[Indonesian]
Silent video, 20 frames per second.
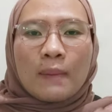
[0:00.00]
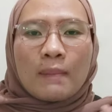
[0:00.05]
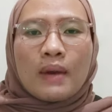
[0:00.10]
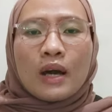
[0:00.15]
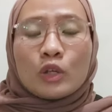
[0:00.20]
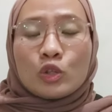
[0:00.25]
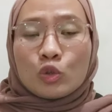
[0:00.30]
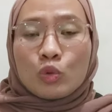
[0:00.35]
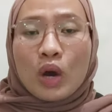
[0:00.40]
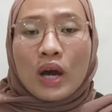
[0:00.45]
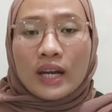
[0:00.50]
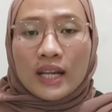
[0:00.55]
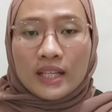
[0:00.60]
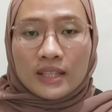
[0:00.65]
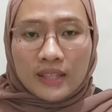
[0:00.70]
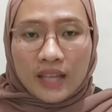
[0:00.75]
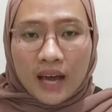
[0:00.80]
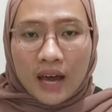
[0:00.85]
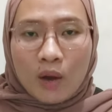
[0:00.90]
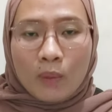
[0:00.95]
baju
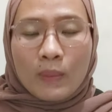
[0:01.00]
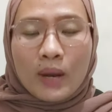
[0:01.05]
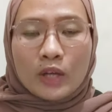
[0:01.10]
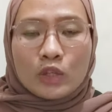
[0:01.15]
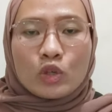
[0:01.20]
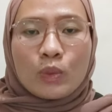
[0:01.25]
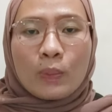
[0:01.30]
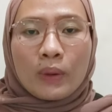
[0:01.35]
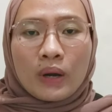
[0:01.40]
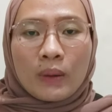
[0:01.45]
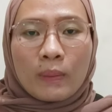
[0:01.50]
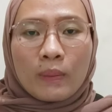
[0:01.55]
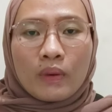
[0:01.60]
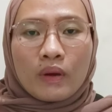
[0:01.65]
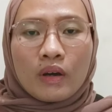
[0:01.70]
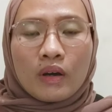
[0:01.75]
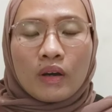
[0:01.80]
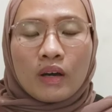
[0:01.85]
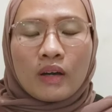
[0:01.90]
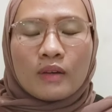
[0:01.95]
wanita baju per
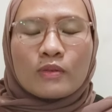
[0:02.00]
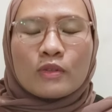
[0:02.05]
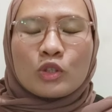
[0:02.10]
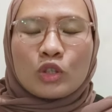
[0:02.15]
uh,